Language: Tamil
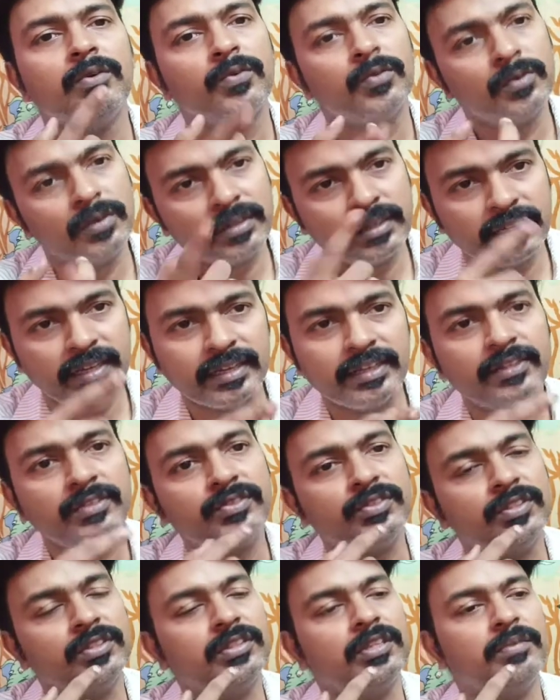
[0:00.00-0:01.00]
உங்களுக்கு
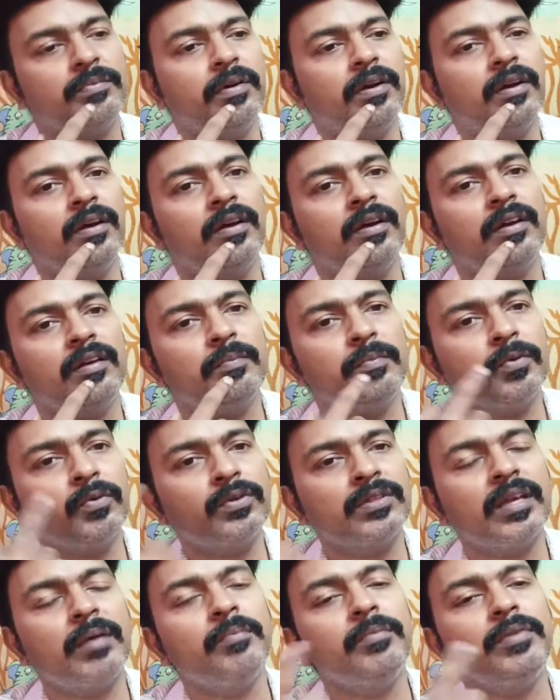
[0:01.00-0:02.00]
நகையும் சேர்த்துருப்பான் இப்போ
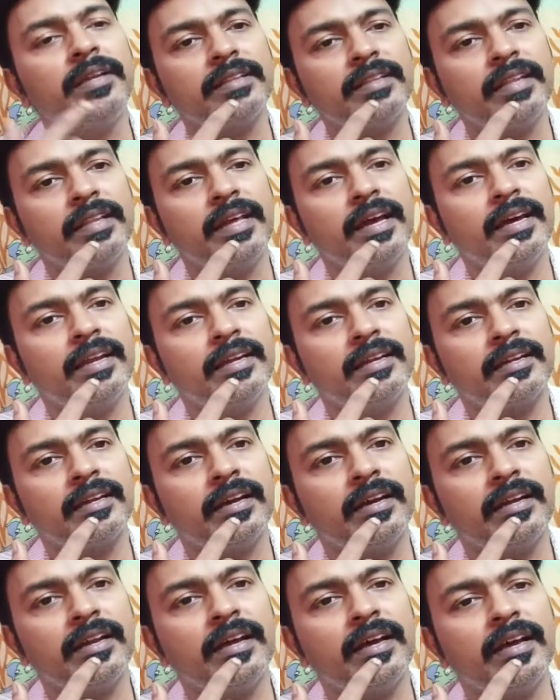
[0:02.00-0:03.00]
உங்கள் தம்பி இடத்துல யார்
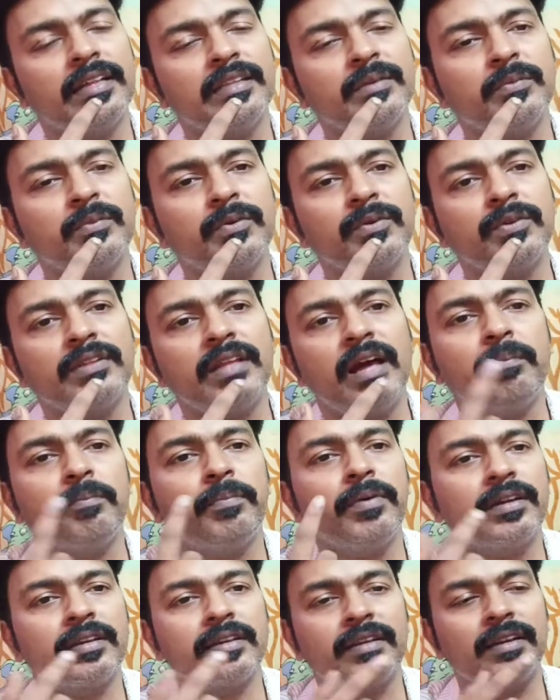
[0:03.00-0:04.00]
இருக்கான்னா அந்த பொண்ணு வந்து
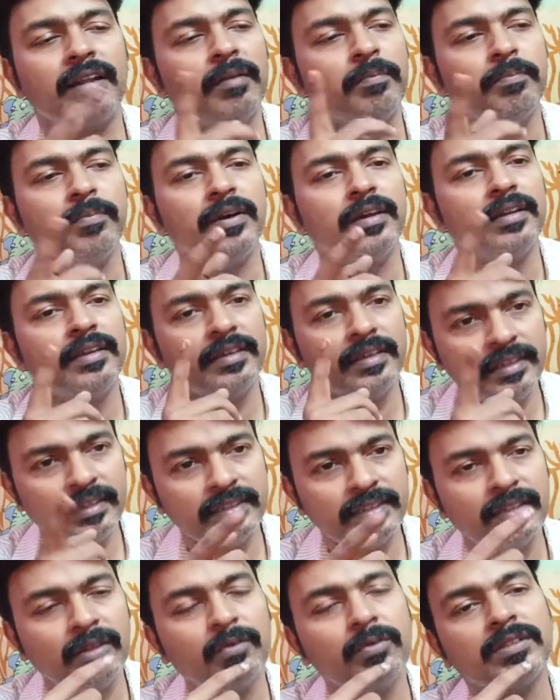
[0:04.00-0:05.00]
அப்பா இருக்கார் அப்பா இல்லை
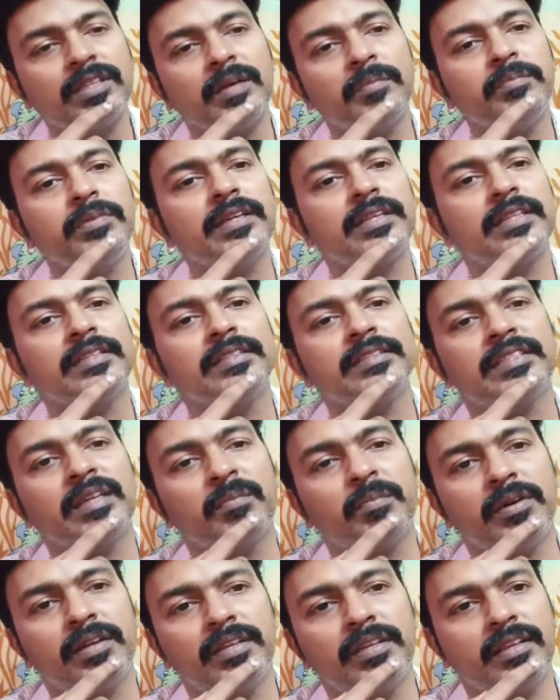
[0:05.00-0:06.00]
நீங்கள் தான் உங்கள் தம்பி இடத்துலேருந்து
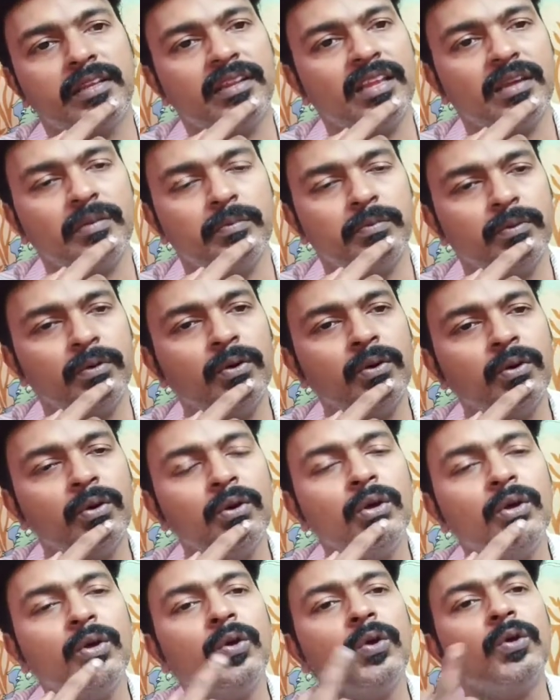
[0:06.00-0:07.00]
சம்பாதிக்கிறீங்க இப்போது
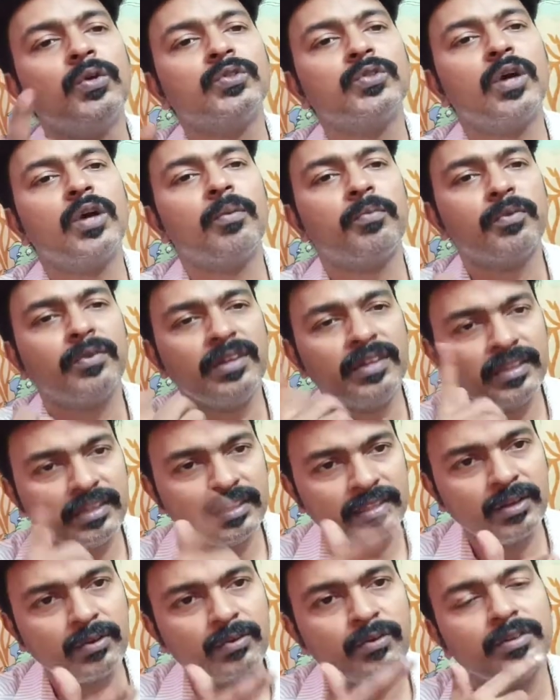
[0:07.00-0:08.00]
ஸோ அப்போ
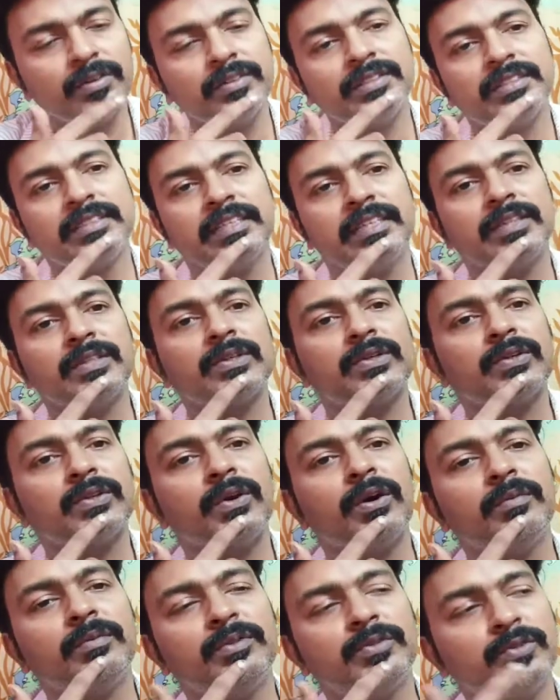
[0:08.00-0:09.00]
நீங்கள் தான் உங்களுக்கு வந்து
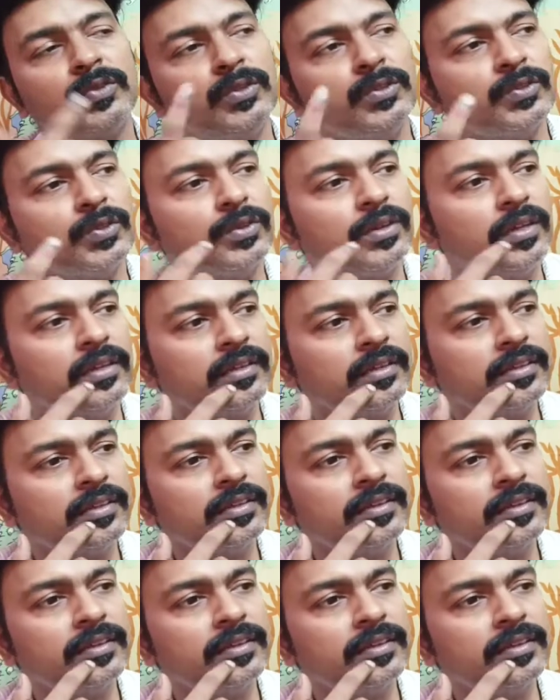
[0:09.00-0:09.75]
சேர்த்துக்கணும் அப்படின்னு சொல்லி சொன்னார்